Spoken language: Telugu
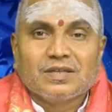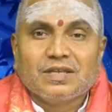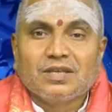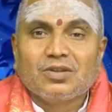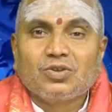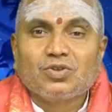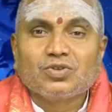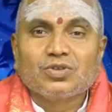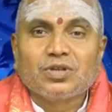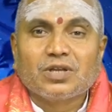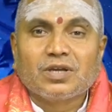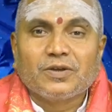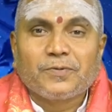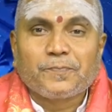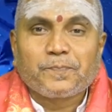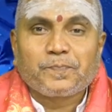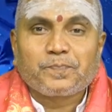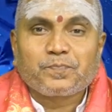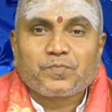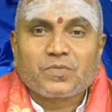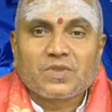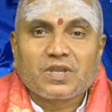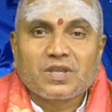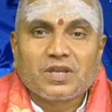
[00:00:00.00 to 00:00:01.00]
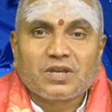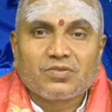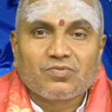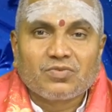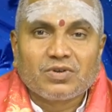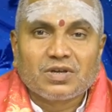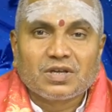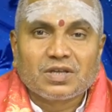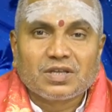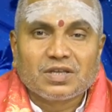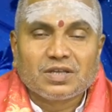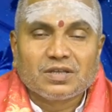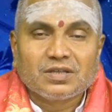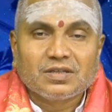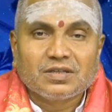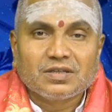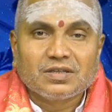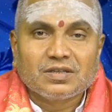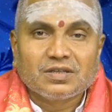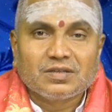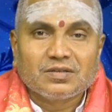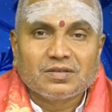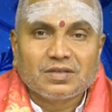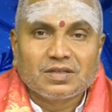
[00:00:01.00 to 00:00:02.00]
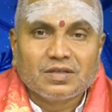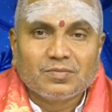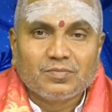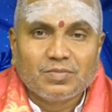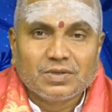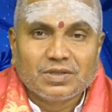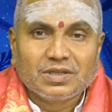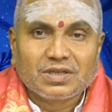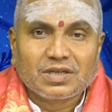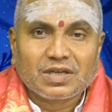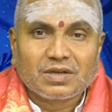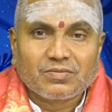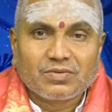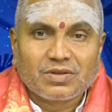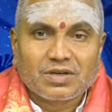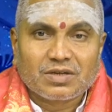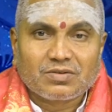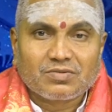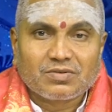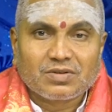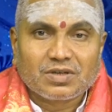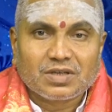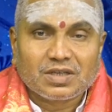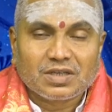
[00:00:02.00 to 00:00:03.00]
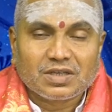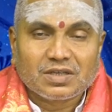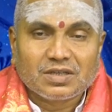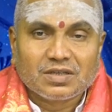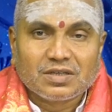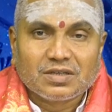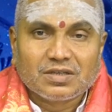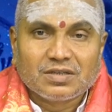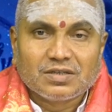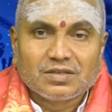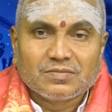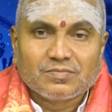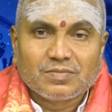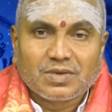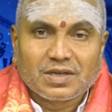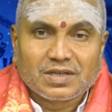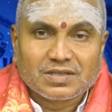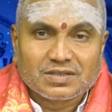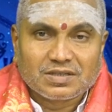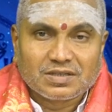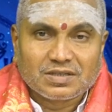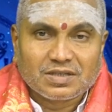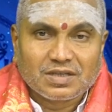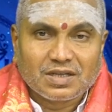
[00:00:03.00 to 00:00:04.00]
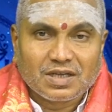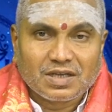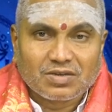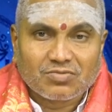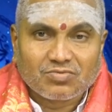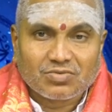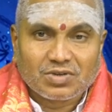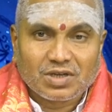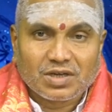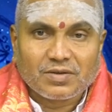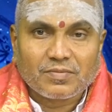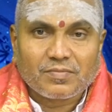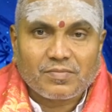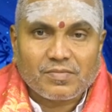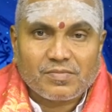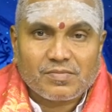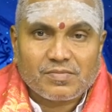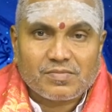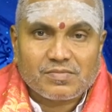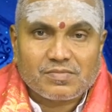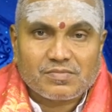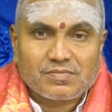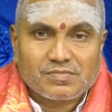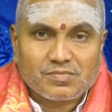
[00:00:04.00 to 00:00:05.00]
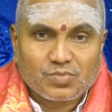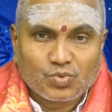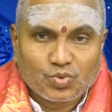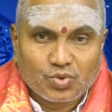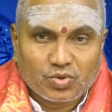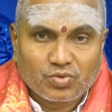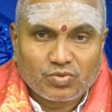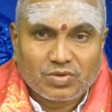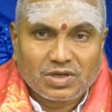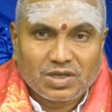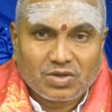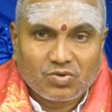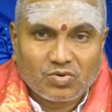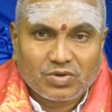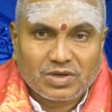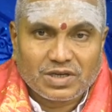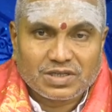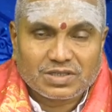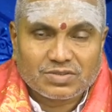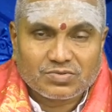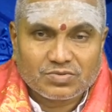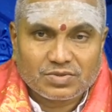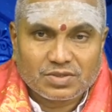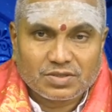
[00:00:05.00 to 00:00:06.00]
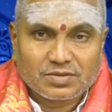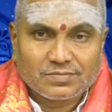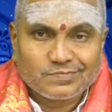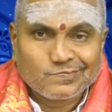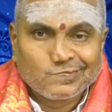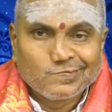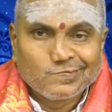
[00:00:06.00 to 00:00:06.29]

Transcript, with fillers: ఈ రోజున ఎటువంటి ఇబ్బందికరమైనటువంటి పరిస్థితి లేకుండా ముందుకు వెళ్ళే అవకాశం ఉంది